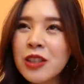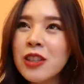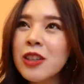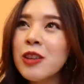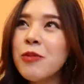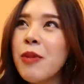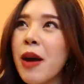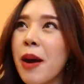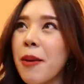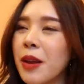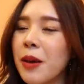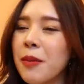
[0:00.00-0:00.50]
นคือ
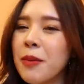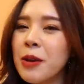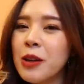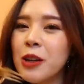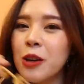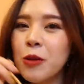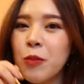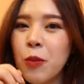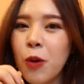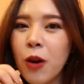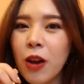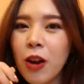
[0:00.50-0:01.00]
แบบมัน
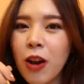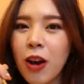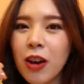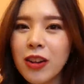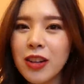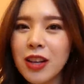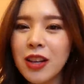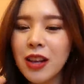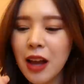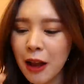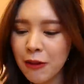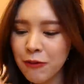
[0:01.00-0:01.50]
คือบัวลอย
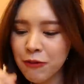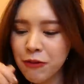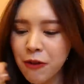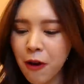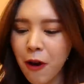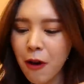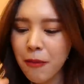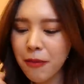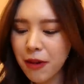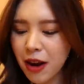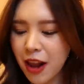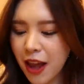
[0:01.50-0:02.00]
ที่ทานฟ
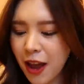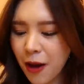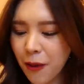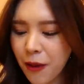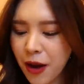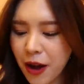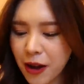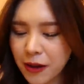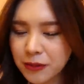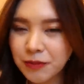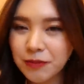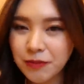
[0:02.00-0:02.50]
องมาแล้ว
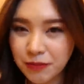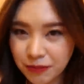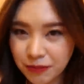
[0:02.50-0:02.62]
อ่ะ